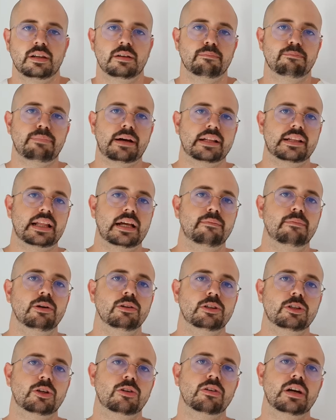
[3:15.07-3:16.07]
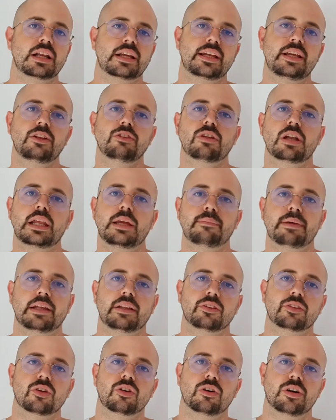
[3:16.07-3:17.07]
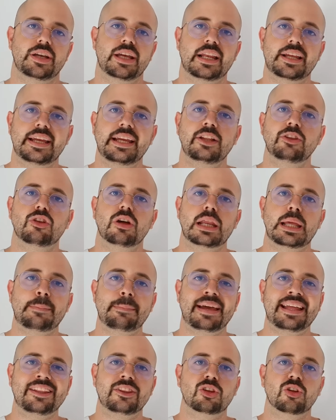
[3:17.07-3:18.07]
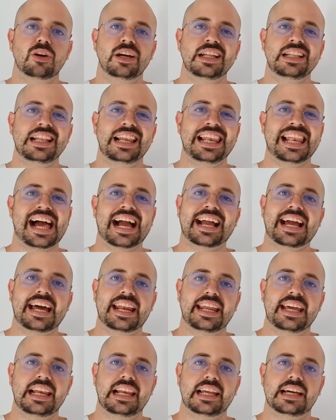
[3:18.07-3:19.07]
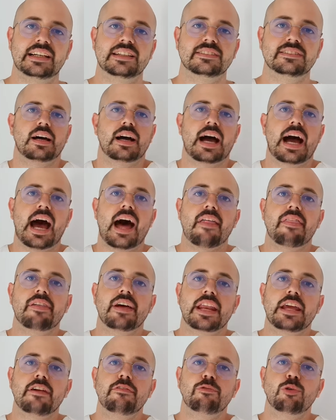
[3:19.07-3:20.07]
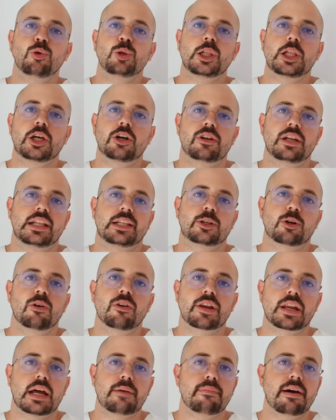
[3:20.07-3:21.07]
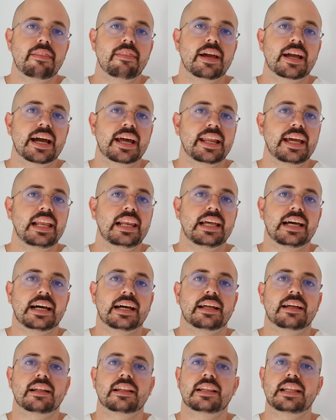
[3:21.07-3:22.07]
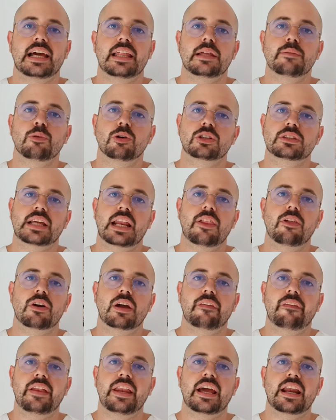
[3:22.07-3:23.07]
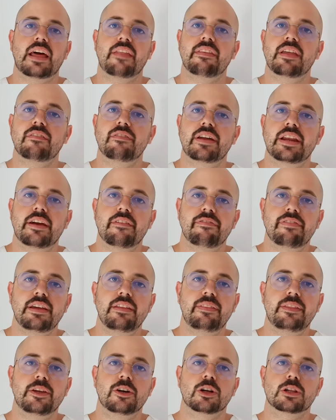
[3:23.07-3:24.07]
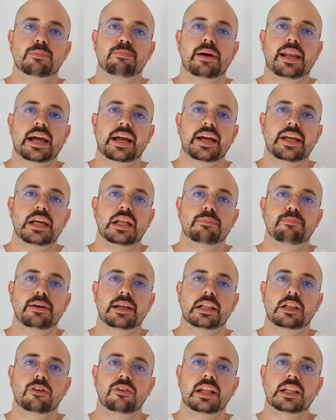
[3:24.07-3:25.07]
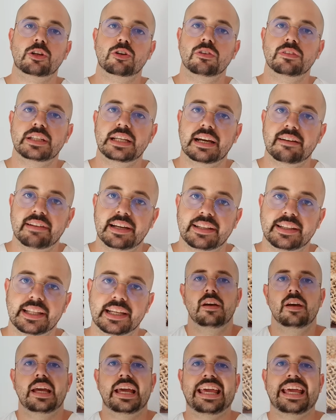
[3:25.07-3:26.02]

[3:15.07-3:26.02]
Pasamos con el quinto alimento, y el quinto alimento es la canela. Hacer infusiones con ramas de canela se ha demostrado que tiene grandes beneficios para aquellas personas con diabetes.